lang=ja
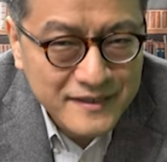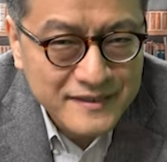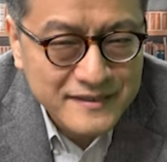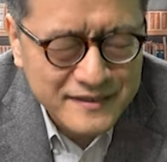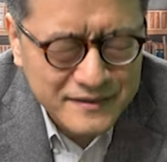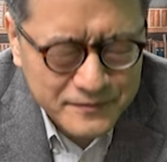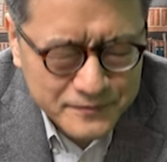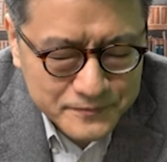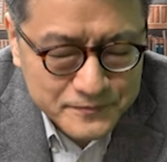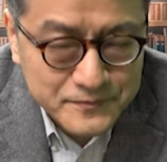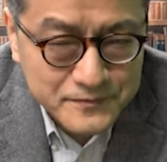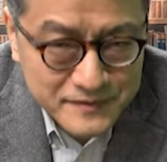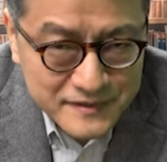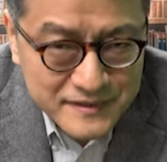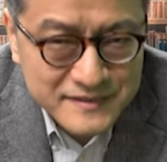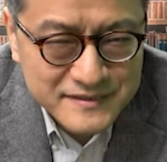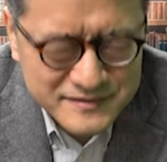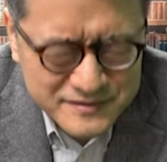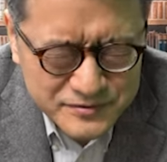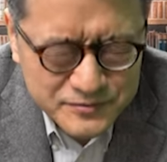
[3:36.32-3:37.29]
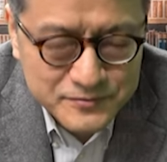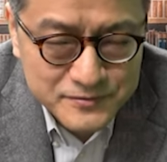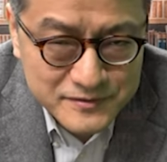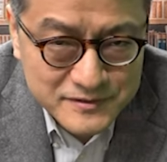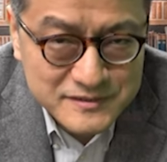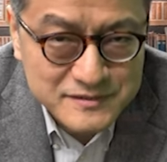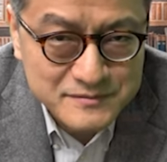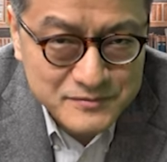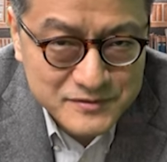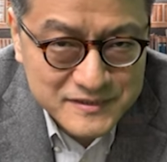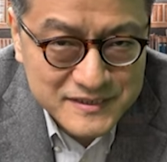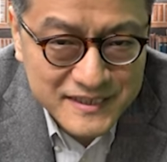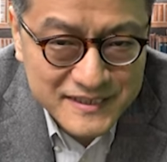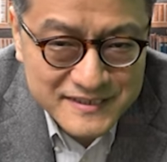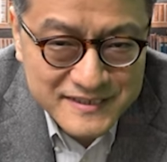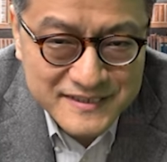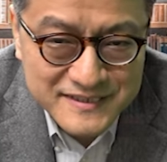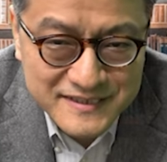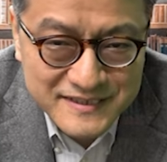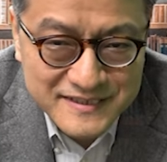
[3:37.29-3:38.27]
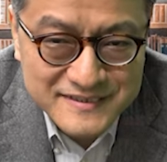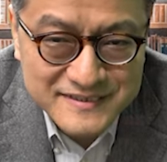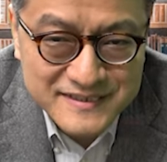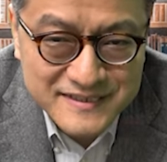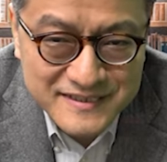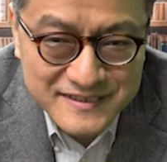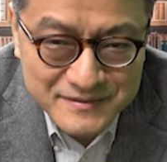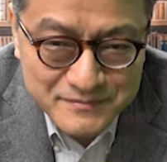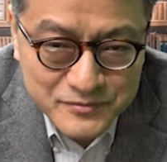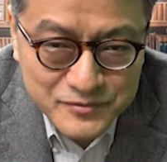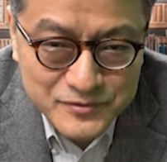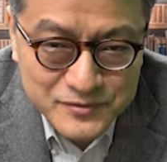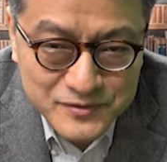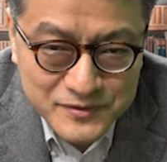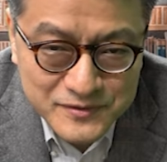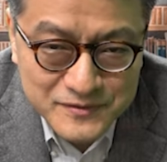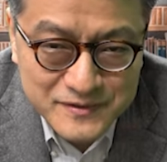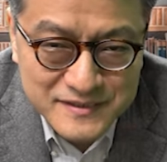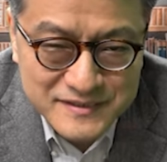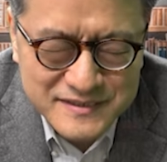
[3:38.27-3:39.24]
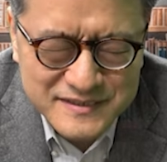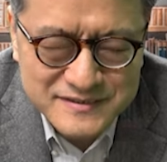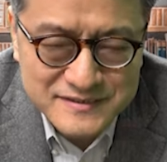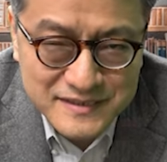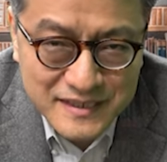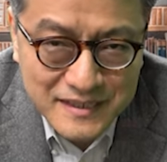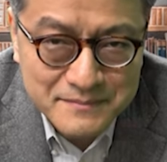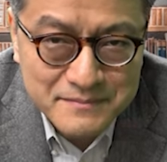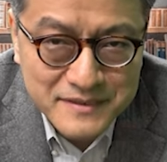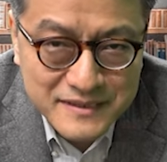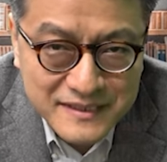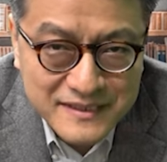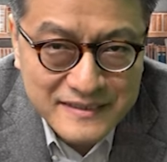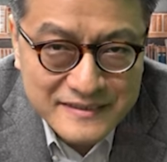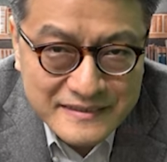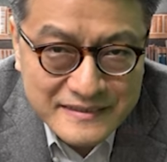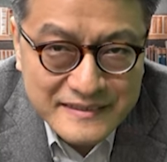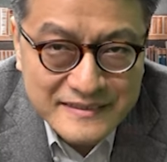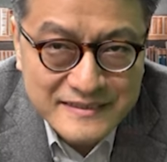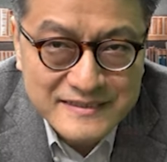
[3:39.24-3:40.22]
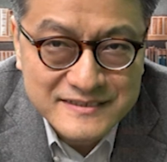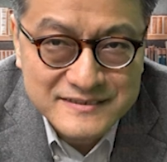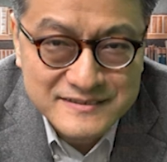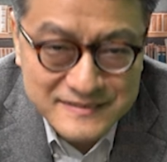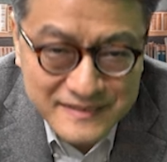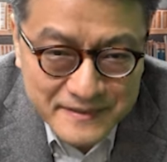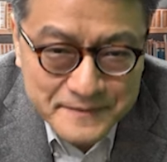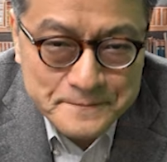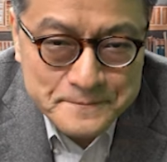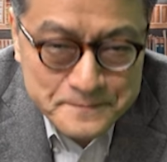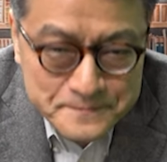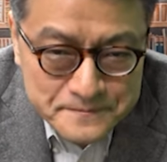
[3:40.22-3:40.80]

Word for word: や、ほんとね、蝶の1文字入ってなかったらね、もっとひどかったですけど、あんまり関係ないですね。